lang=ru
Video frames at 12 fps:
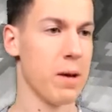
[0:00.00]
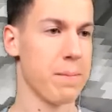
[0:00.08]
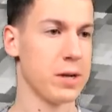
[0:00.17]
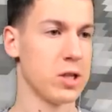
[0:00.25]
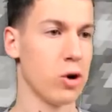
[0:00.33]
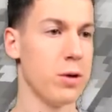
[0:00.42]
тогда
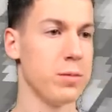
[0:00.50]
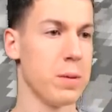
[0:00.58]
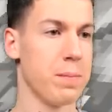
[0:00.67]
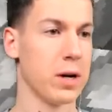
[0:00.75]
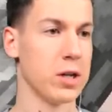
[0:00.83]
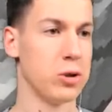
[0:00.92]

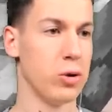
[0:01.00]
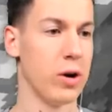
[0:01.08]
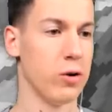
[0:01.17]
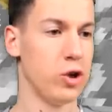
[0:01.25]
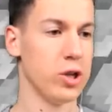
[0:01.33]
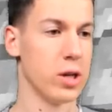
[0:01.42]
простроимся пока
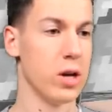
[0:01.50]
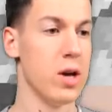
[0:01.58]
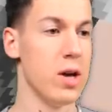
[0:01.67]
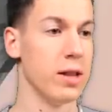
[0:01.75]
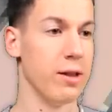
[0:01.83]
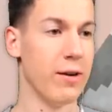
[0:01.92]
сюда вот чисто.
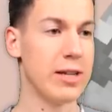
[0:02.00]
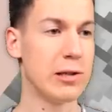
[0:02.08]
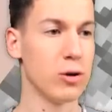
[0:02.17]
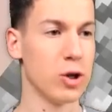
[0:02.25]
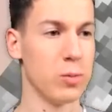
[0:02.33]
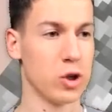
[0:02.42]
Давай,
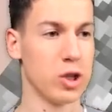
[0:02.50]
слушай,